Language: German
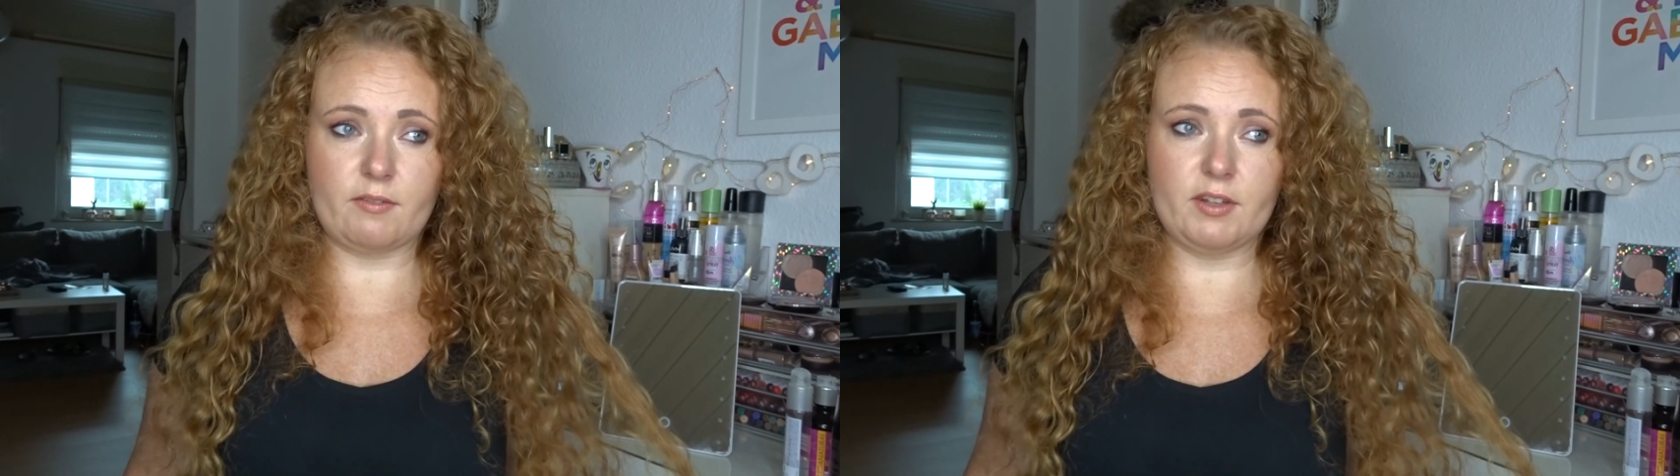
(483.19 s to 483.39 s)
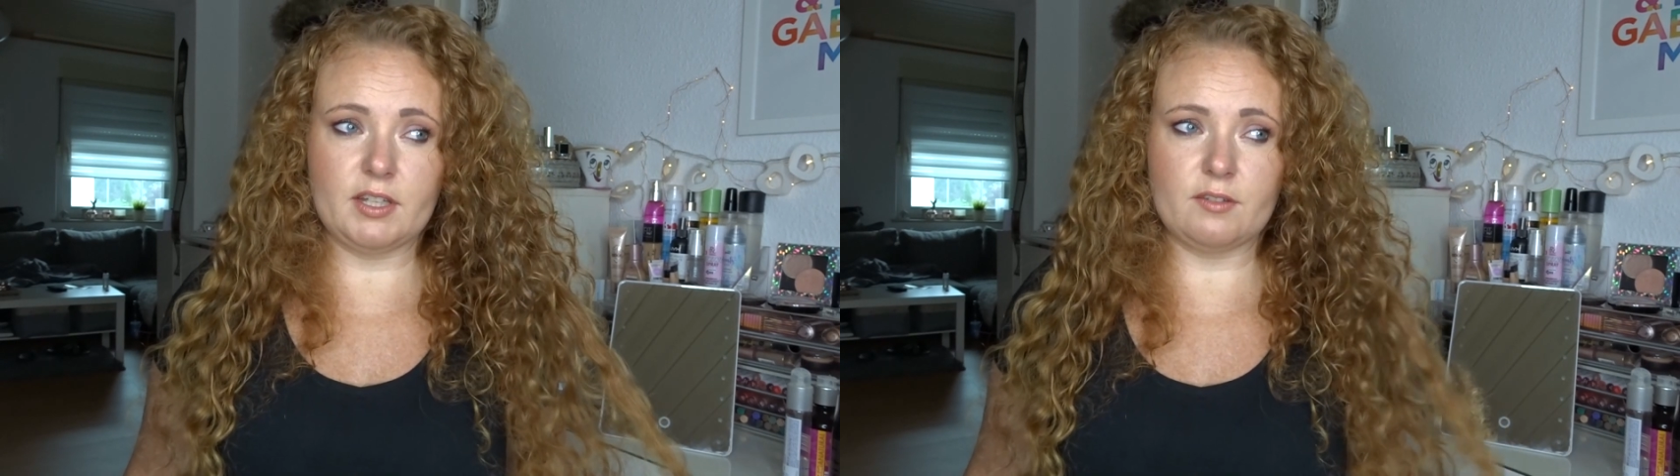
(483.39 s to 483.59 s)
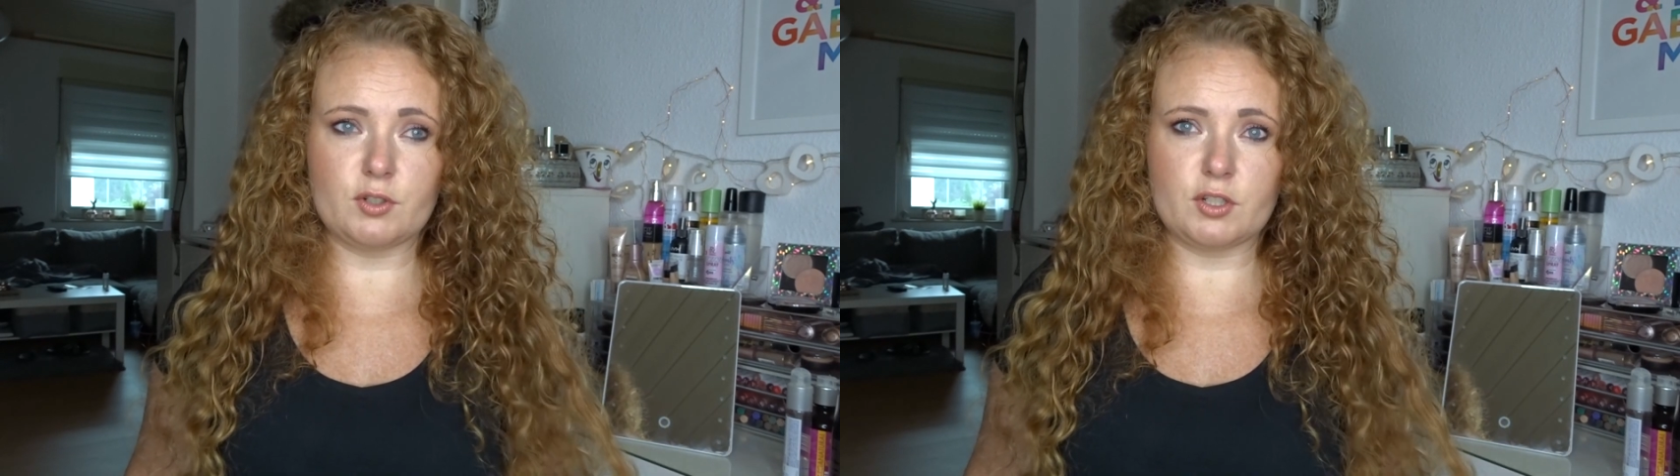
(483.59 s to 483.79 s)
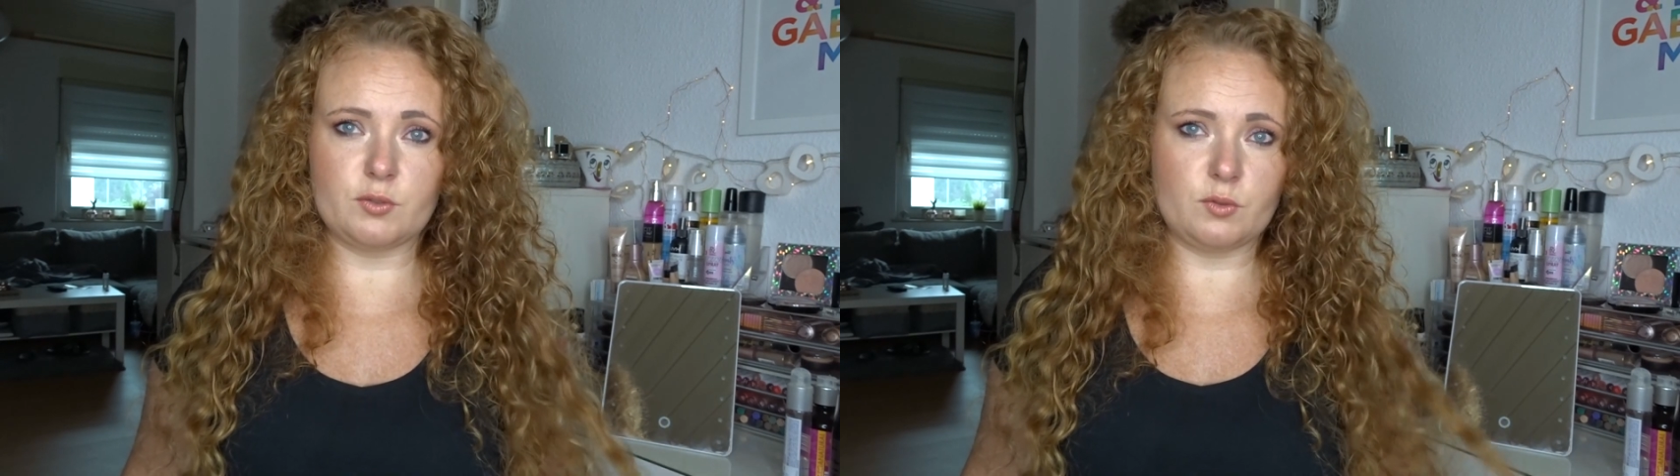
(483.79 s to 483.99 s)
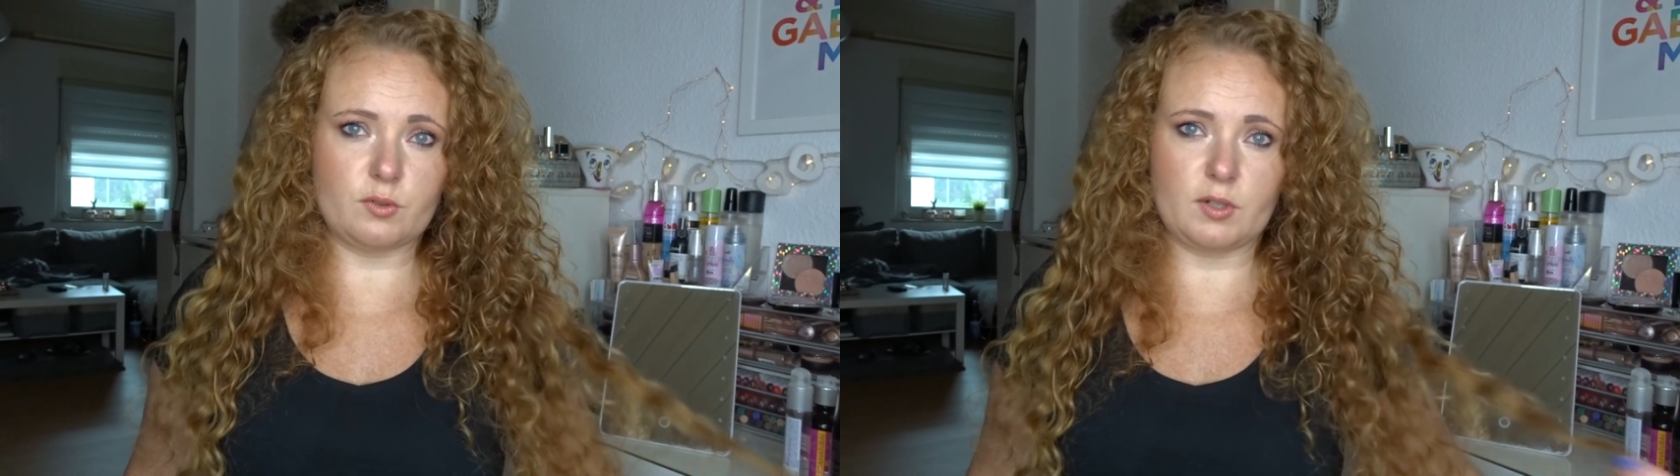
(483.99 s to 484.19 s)
Aber wenn ihr
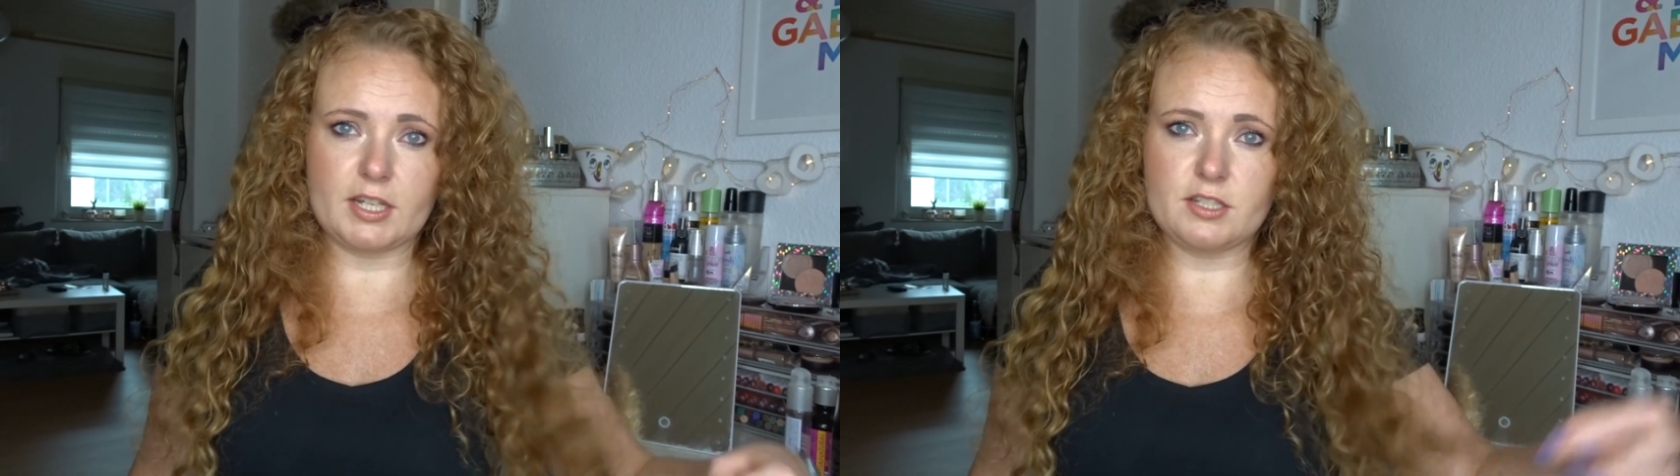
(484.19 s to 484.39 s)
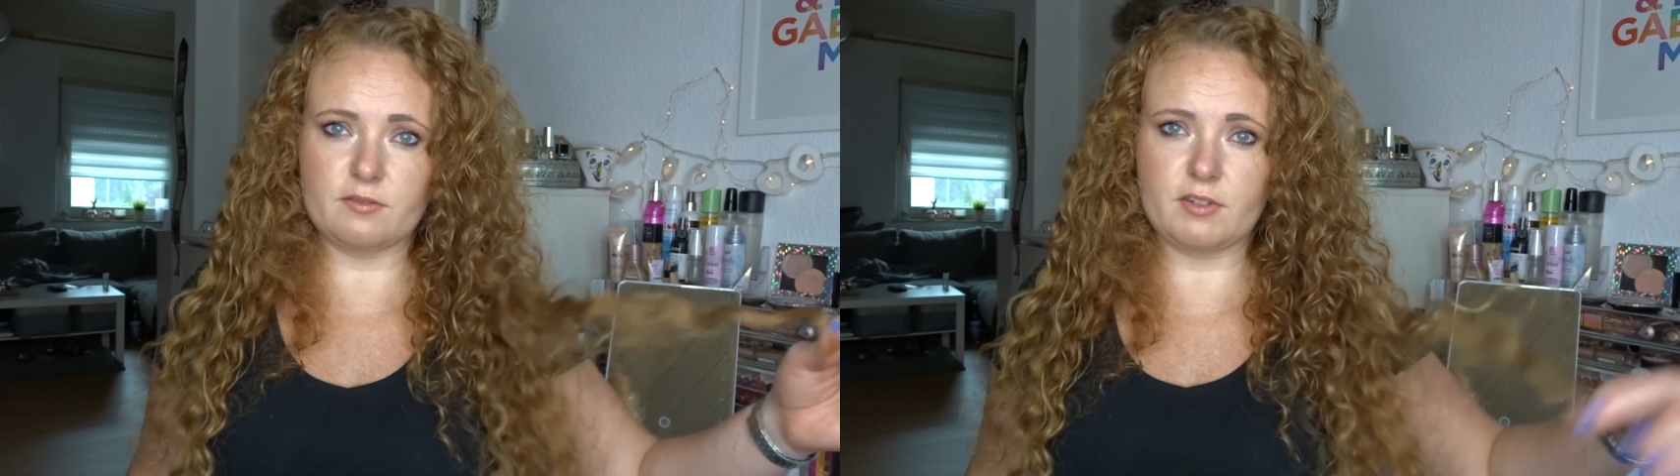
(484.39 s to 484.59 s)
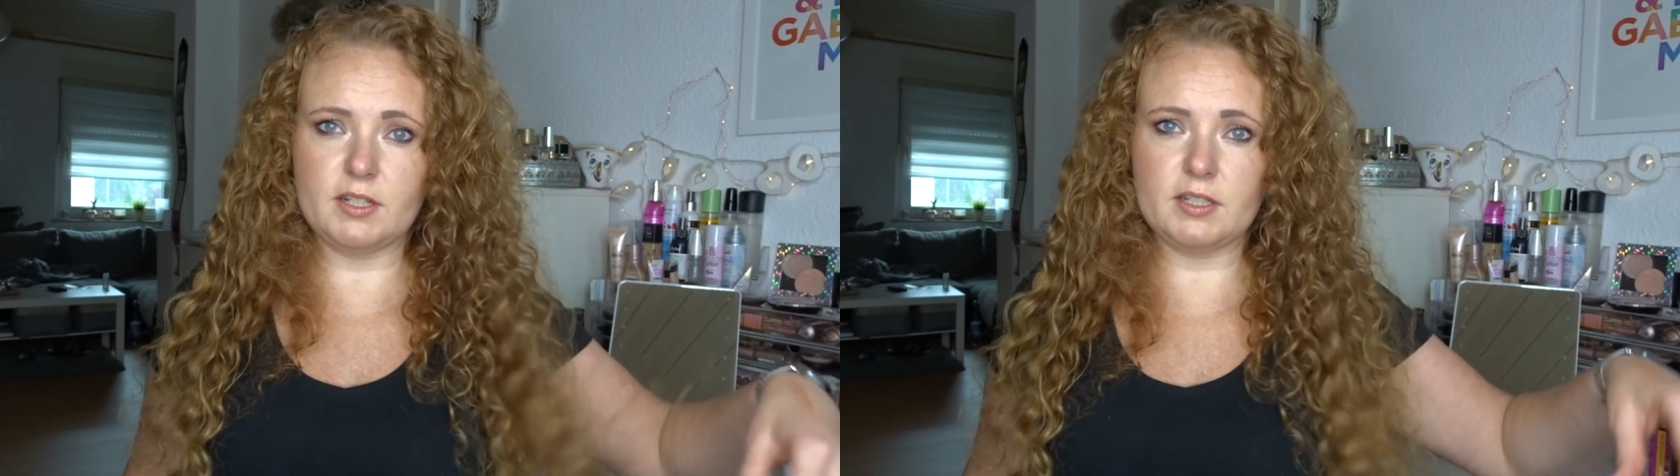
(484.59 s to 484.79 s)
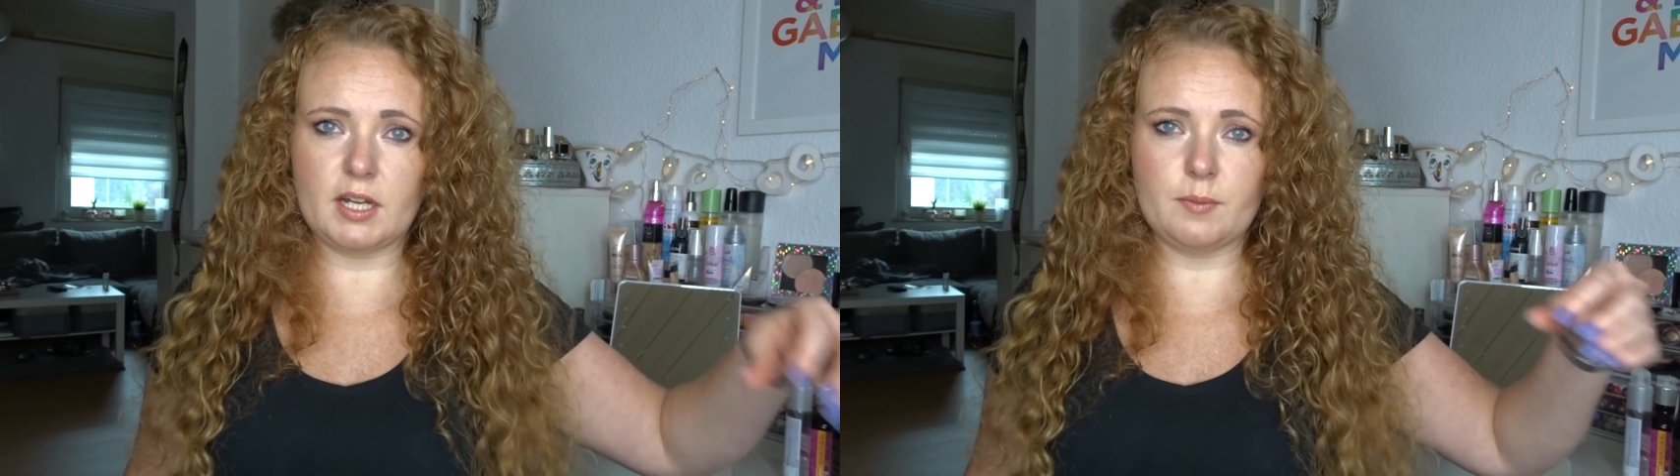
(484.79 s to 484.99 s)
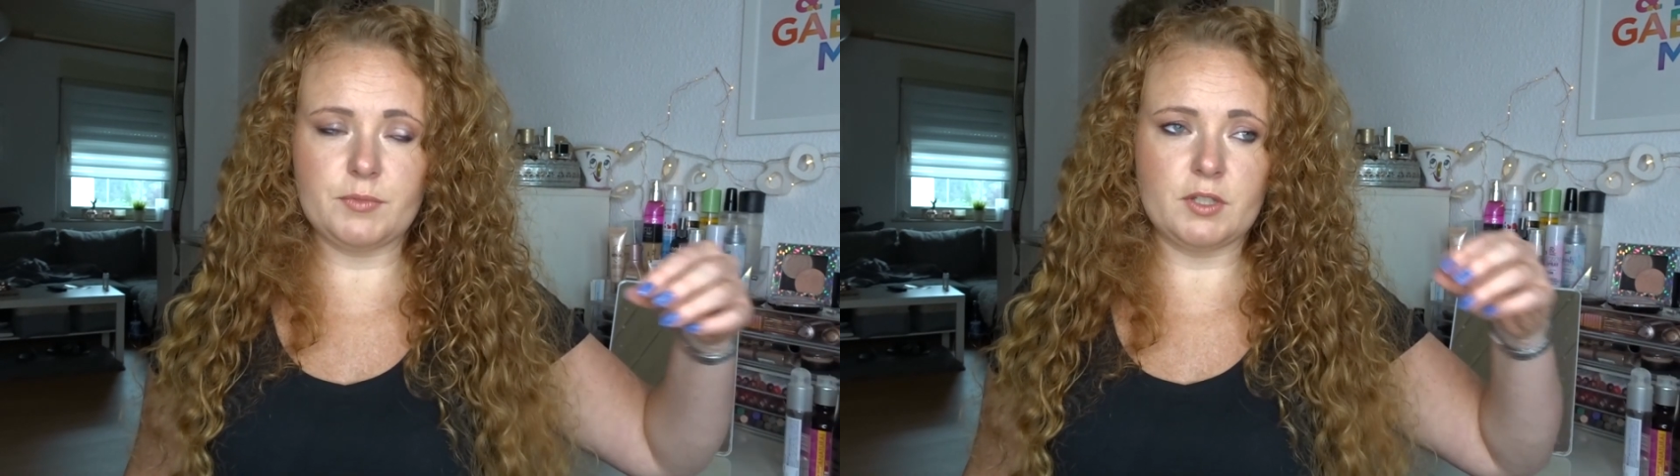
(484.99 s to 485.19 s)
wirklich nur so leichte
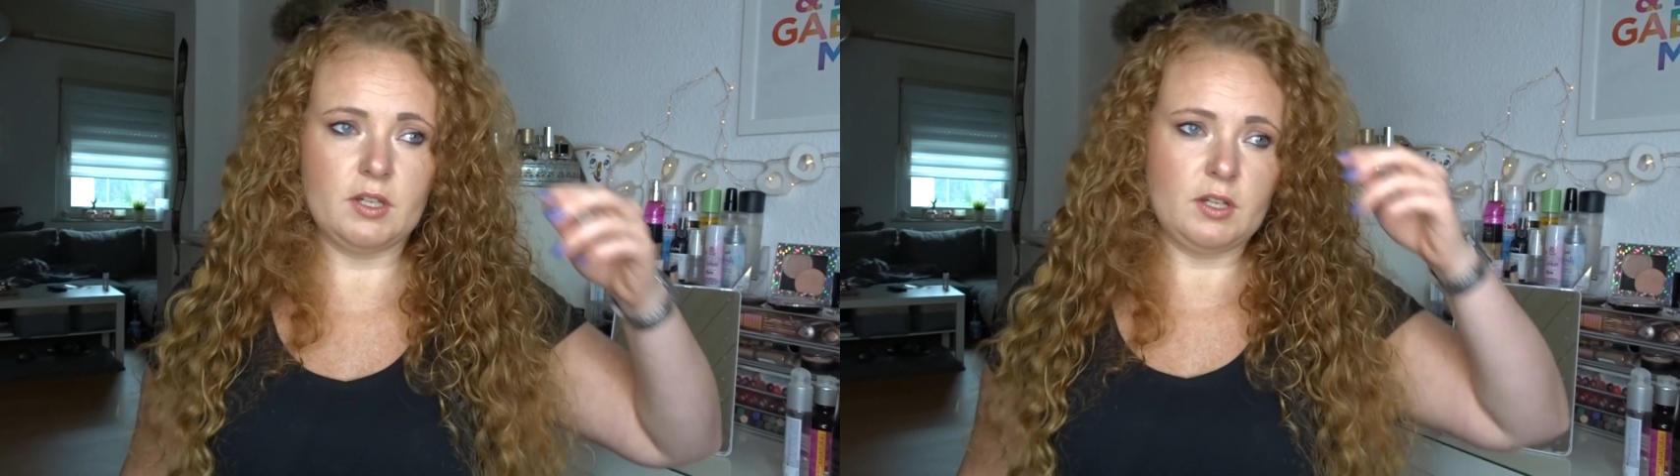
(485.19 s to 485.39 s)
Wellen habt